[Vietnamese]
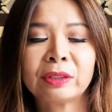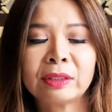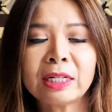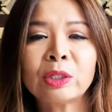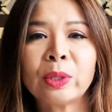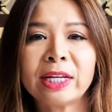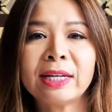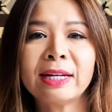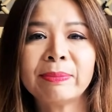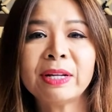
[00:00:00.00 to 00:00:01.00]
tích lũy
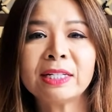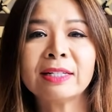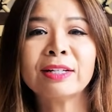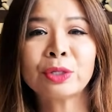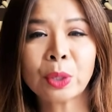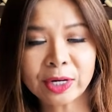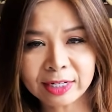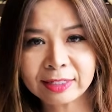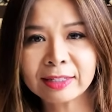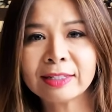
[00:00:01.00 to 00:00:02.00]
cái điểm định cư rồi
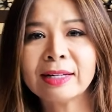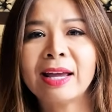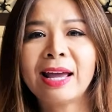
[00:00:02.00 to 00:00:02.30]
định cư.